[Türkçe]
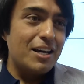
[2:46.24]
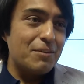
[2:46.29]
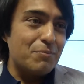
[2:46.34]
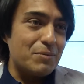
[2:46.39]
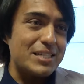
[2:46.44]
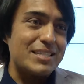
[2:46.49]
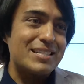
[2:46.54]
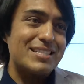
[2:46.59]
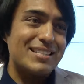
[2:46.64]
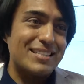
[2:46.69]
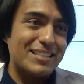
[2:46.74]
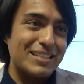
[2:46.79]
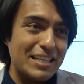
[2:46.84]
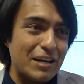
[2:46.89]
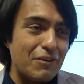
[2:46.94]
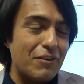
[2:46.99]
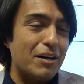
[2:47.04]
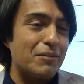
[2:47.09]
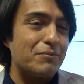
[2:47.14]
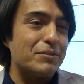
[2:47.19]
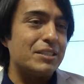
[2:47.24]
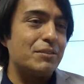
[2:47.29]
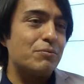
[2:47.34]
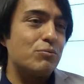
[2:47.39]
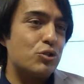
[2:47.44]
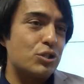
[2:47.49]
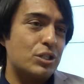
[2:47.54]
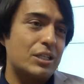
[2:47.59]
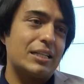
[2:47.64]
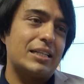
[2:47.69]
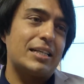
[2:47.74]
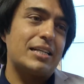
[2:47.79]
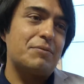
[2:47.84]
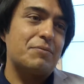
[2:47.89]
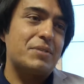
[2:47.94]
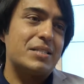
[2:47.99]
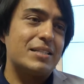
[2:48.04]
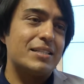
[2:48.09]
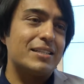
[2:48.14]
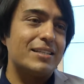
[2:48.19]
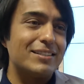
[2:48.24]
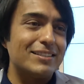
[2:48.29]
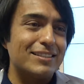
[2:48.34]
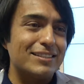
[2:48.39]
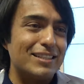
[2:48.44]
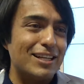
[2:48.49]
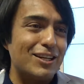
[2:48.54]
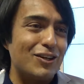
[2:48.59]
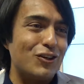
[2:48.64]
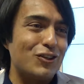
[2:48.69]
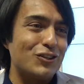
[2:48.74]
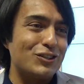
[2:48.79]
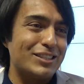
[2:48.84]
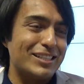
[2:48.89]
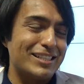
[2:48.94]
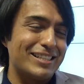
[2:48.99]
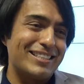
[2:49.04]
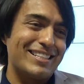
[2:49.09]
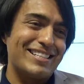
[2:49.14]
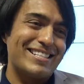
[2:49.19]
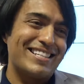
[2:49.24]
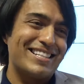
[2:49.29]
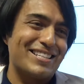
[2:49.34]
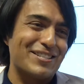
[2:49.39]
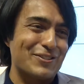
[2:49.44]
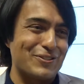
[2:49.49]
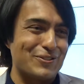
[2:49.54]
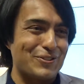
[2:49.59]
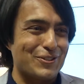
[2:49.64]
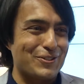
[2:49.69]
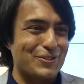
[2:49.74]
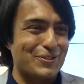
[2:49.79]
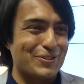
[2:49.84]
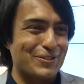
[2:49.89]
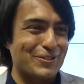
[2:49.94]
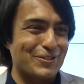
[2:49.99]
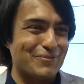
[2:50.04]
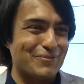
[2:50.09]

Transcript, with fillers: Biz devamlı müşterilerimizin yanında onlara destek sunuyoruz.